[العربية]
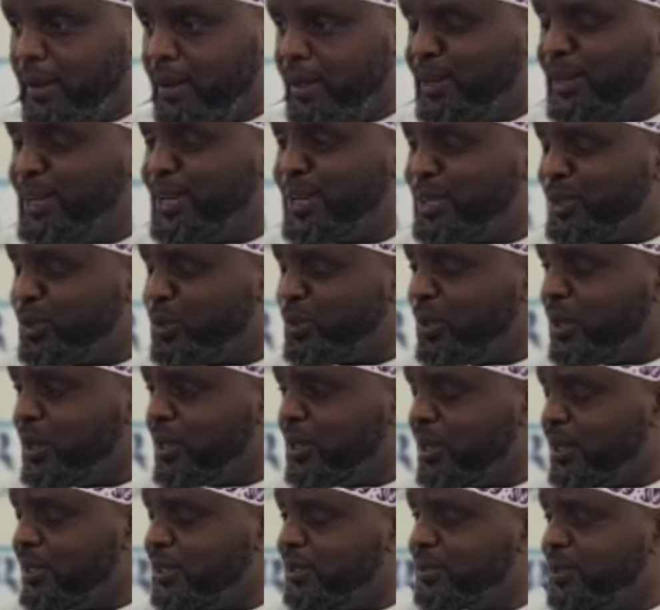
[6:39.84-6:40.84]
إن رسول
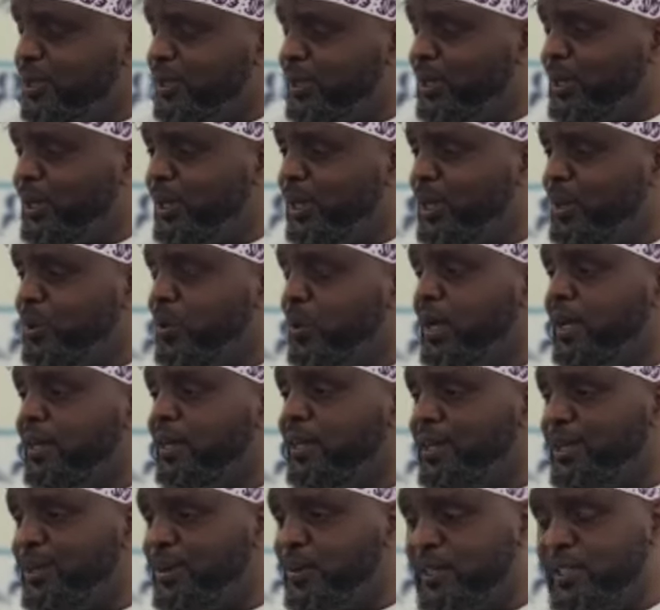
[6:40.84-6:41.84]
الله صلى الله
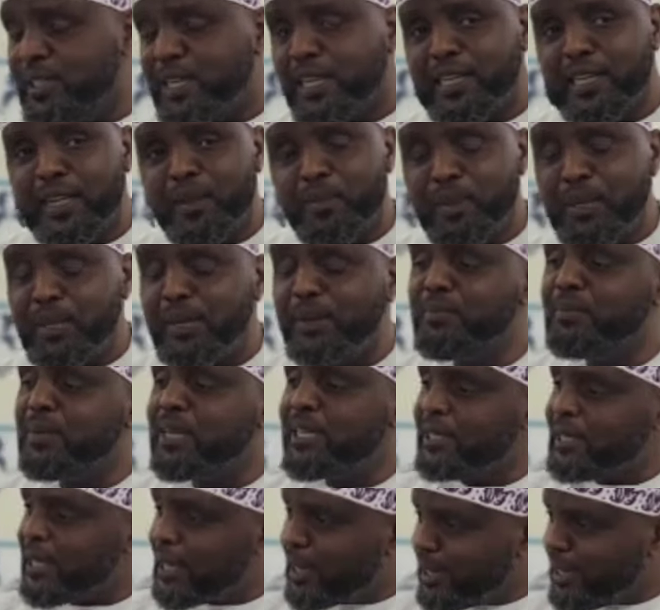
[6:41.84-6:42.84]
عليه وسلم
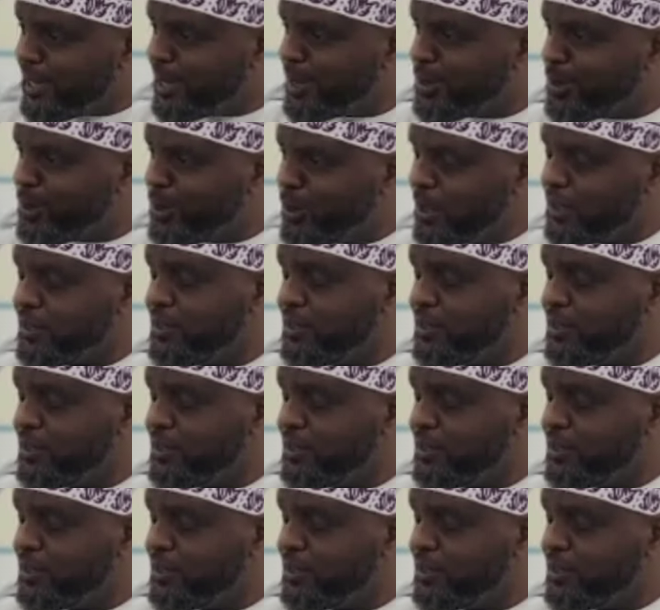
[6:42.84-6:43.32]
لما سأله